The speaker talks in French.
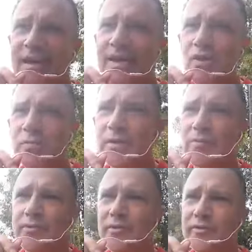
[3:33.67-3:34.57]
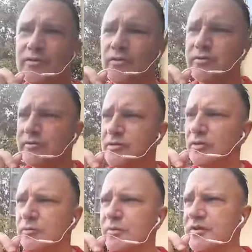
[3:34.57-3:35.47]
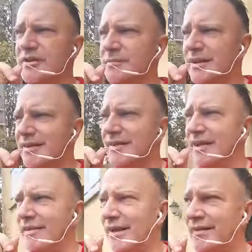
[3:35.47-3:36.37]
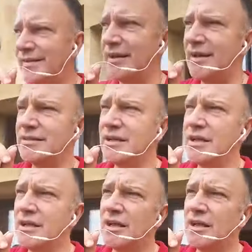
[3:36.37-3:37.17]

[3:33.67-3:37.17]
Il y a énormément de solutions, de possibilités avec Internet.